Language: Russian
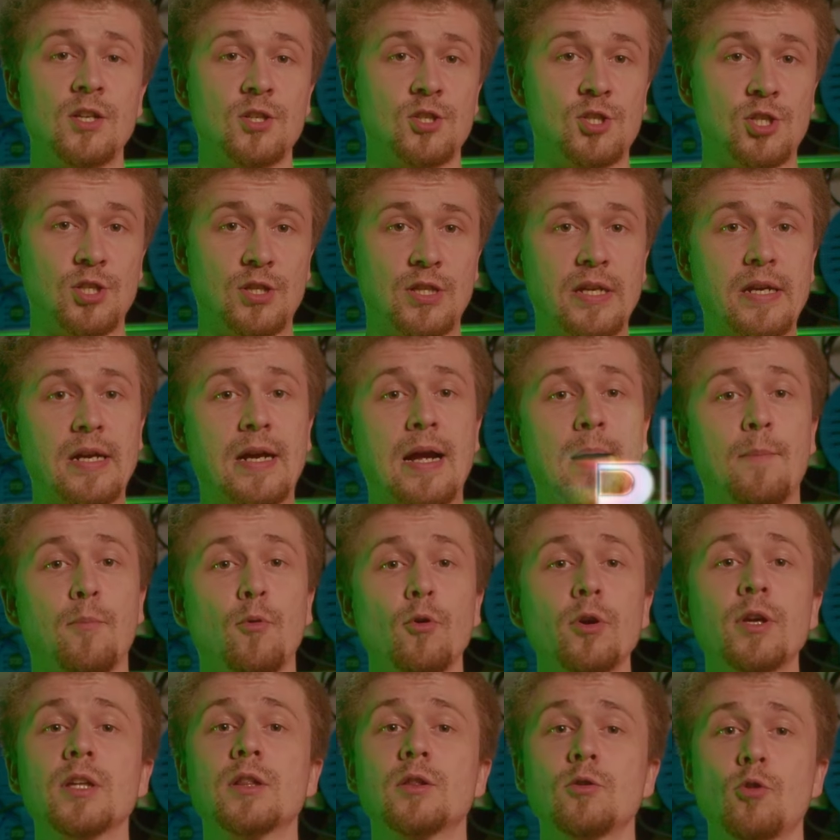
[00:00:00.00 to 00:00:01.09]
4К
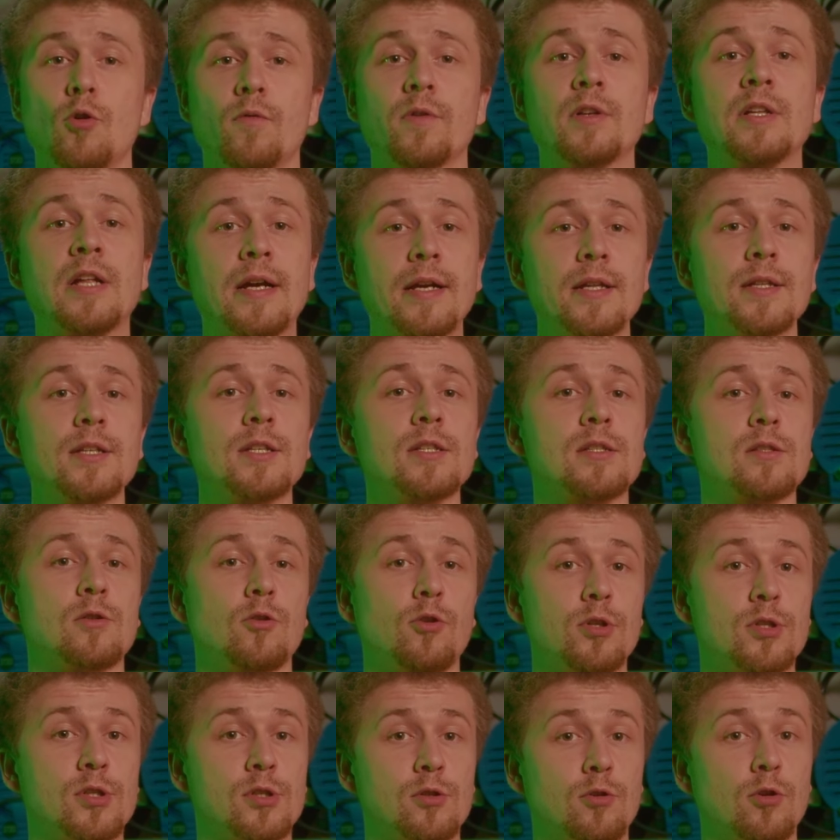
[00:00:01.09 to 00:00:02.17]
Pocket новый на рынке
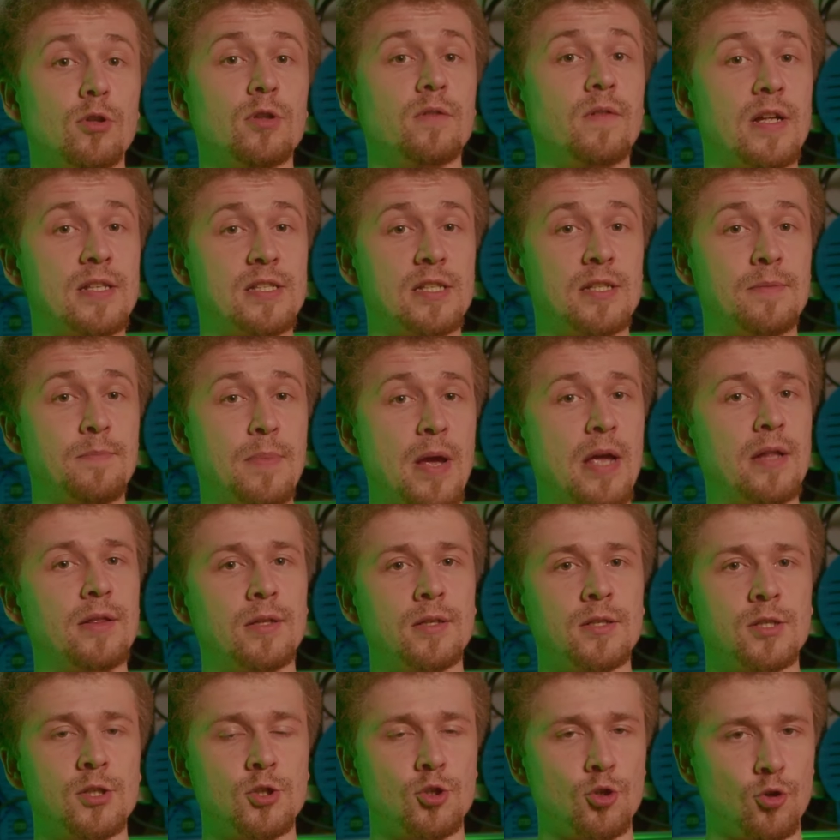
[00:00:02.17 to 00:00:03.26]
стоит 125
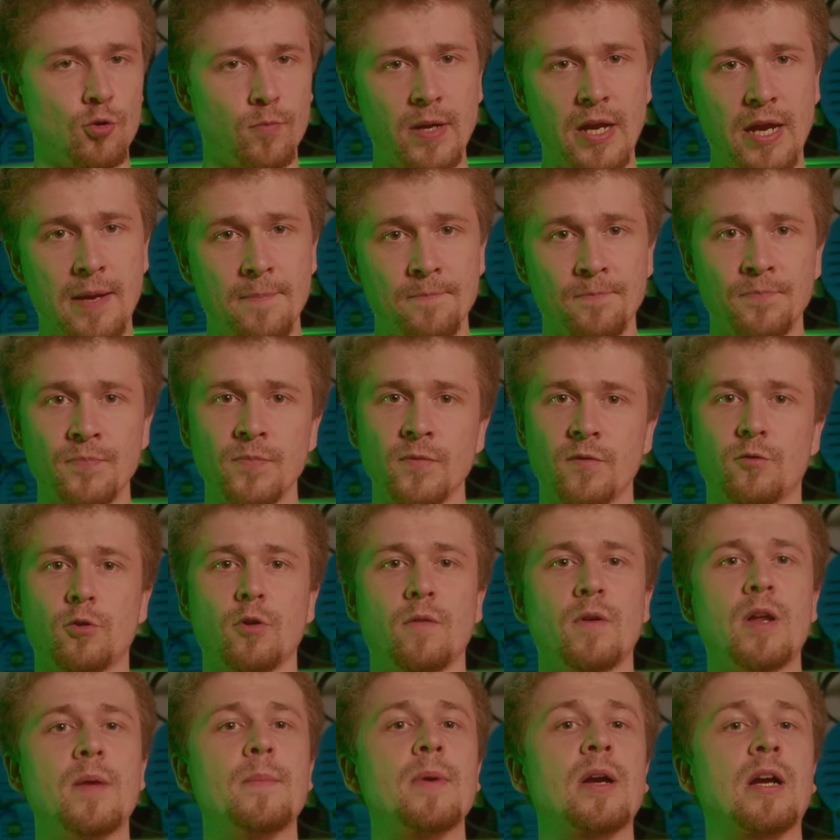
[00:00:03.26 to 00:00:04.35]
тысяч рублей, в то
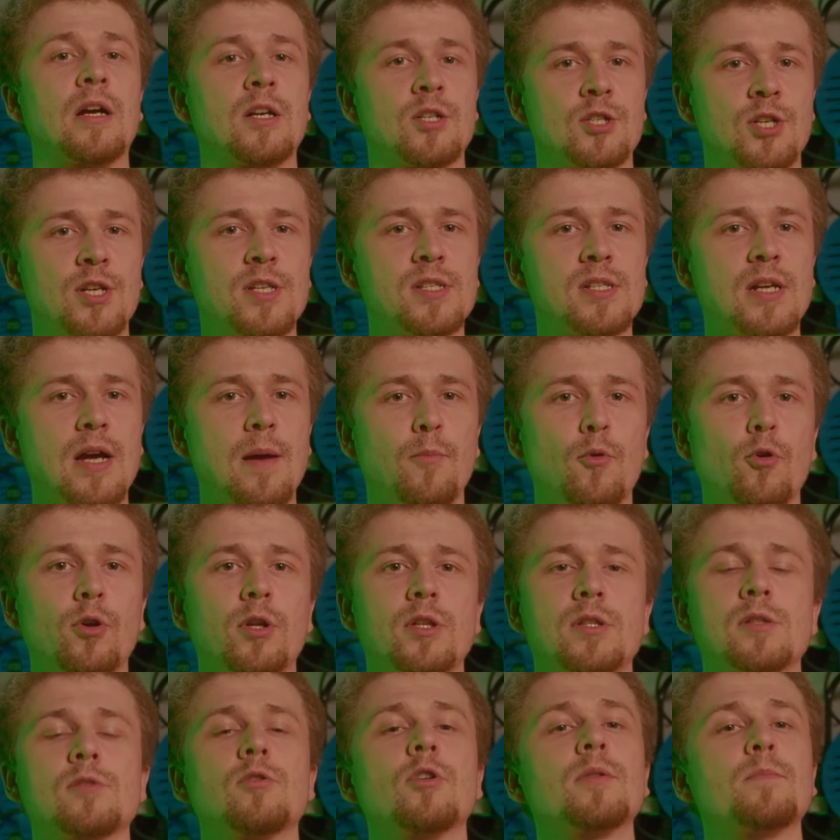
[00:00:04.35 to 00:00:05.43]
время как 6К
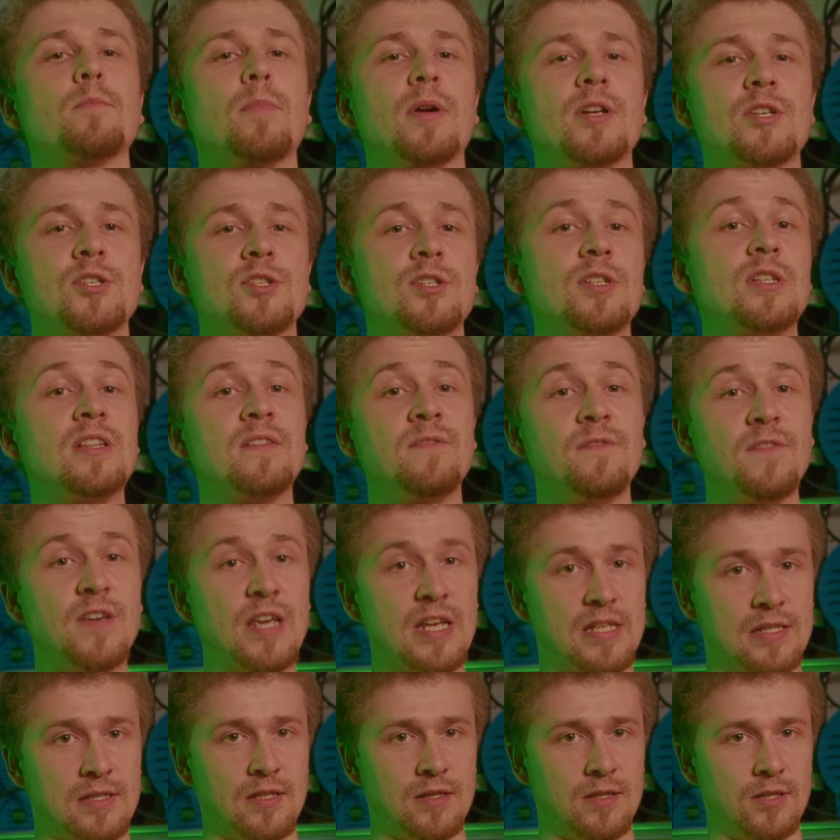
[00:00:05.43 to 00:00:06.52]
Pocket стоит почти
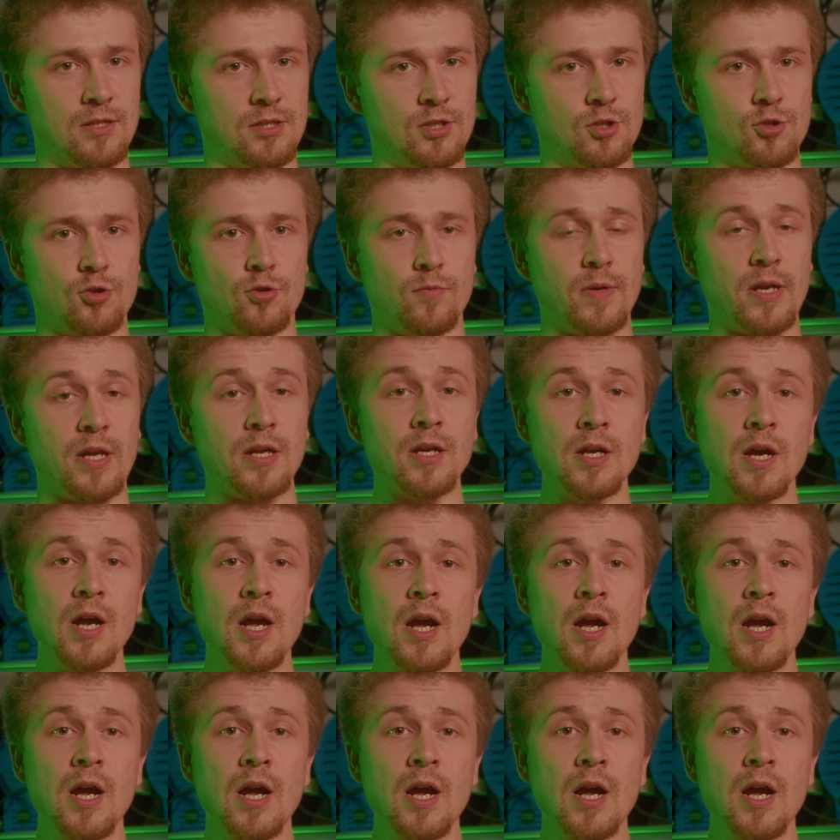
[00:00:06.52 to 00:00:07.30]
200 тысяч рублей.